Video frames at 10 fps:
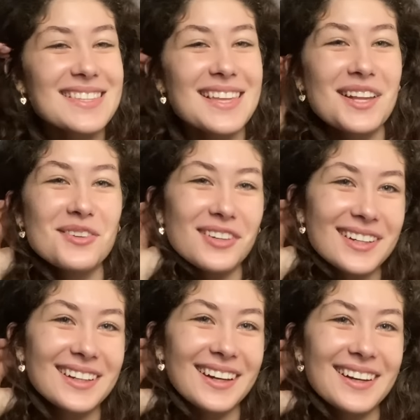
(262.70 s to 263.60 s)
sel
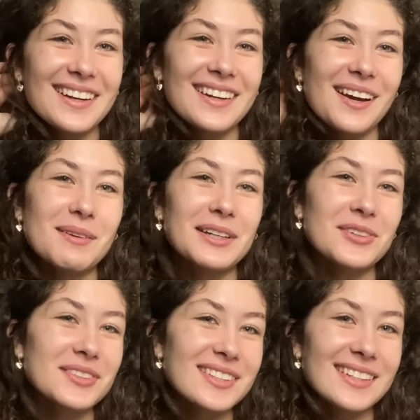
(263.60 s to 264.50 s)
uyarılarına rağmen
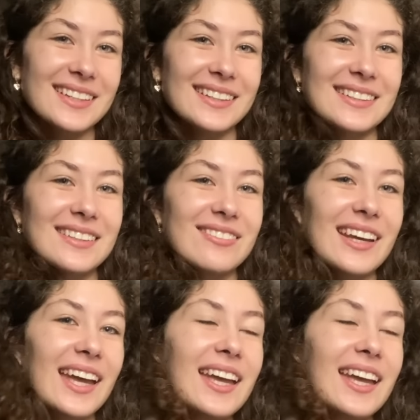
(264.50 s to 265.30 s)
konsere gittik ve